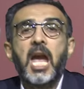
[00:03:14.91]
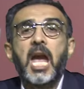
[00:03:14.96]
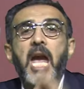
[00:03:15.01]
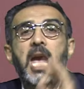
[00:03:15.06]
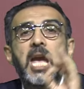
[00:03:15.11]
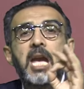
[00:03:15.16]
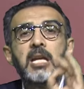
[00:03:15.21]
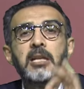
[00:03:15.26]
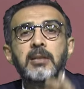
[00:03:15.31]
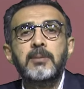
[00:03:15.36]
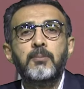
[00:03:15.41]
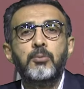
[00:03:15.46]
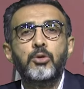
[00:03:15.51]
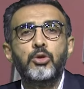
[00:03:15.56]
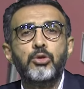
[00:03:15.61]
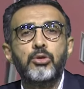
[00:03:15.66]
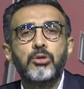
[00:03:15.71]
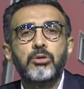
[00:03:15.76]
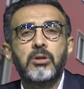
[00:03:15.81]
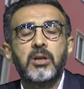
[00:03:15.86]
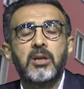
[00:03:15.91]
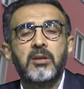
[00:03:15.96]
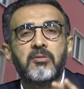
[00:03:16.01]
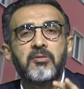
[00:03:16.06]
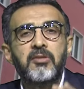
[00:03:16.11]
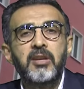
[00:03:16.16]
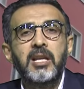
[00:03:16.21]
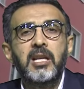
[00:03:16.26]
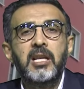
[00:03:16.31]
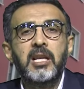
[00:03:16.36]
en büyük
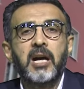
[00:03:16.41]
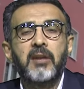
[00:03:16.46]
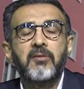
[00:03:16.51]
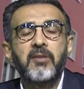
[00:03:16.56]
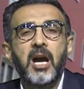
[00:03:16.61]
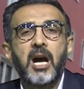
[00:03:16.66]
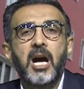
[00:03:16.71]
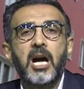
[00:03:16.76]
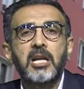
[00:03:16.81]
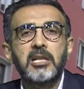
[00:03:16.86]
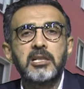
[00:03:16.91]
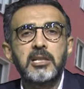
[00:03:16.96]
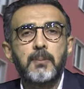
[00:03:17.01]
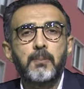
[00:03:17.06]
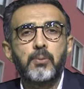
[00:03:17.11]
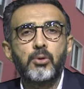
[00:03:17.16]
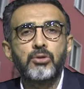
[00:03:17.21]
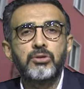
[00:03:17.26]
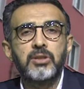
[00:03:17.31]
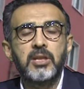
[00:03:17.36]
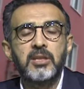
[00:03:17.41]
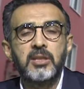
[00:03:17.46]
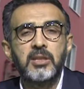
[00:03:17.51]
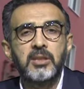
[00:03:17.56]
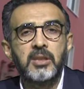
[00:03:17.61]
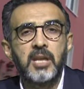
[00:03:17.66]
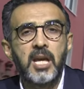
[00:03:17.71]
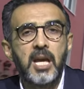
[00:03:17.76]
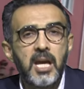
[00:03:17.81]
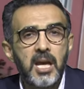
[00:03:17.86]
villa ve arsa
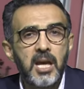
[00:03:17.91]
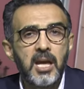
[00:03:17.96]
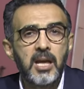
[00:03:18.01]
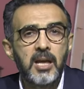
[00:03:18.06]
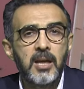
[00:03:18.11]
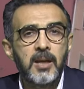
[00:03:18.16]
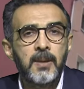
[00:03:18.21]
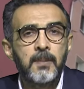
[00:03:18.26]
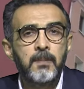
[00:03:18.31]
projesinde